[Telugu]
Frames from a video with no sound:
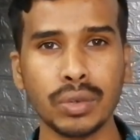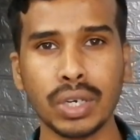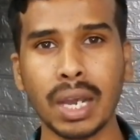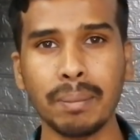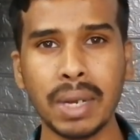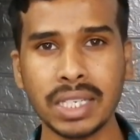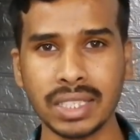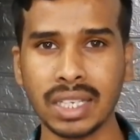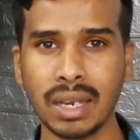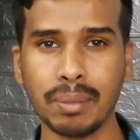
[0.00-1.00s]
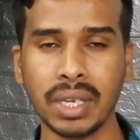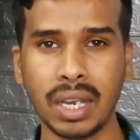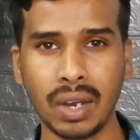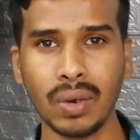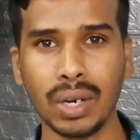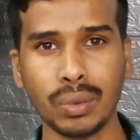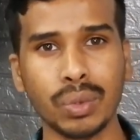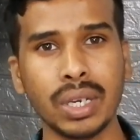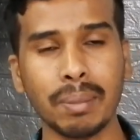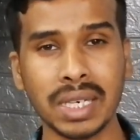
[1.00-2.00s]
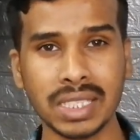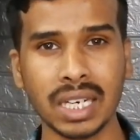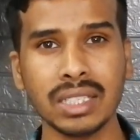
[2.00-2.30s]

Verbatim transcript: ఇటువంటి అప్డేట్స్ ఇంకా మీకు కావాలనుకుంటే మన